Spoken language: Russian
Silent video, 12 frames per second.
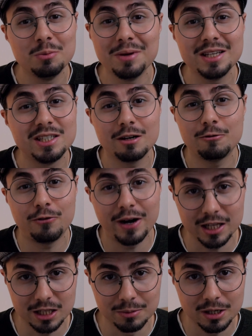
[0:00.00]

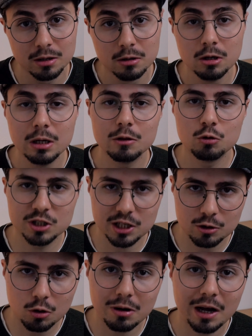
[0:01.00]
медиафайлами. Но
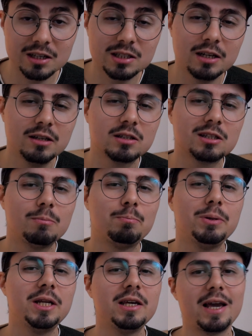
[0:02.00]
зато останется
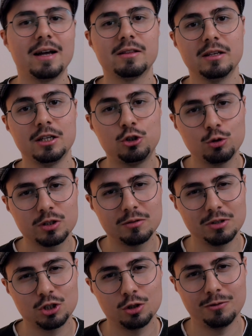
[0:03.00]
приятное
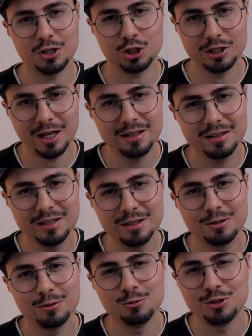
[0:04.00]
чувство, что ваши
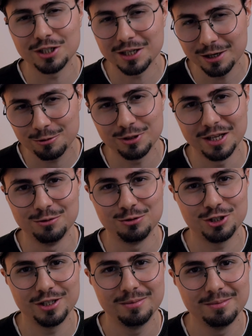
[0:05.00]
данные утекли куда нужно.